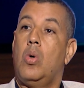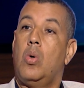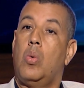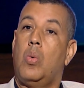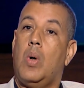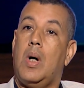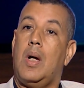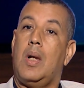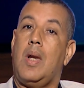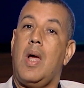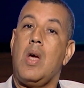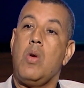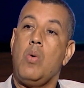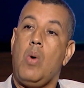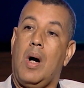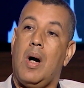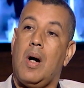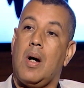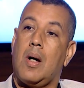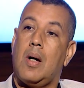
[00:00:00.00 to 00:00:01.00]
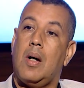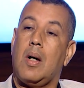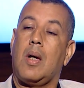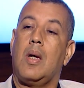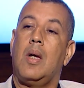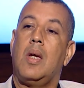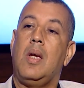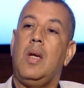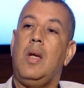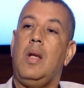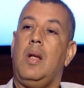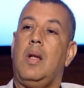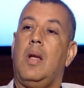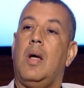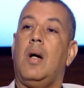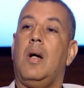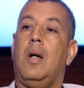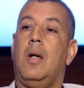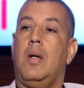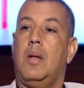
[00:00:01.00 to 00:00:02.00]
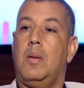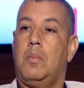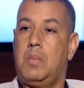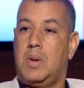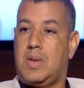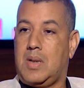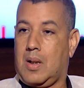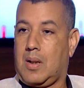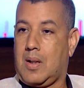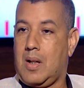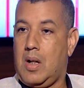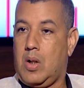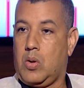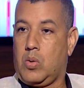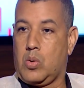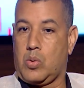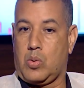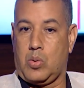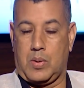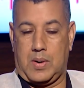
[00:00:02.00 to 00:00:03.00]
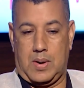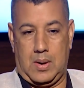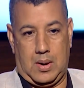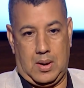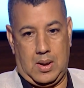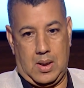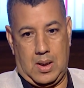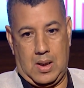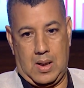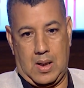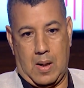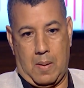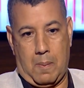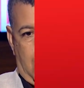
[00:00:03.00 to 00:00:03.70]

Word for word: ولا يحقق إلا بتلك النصوص الدينية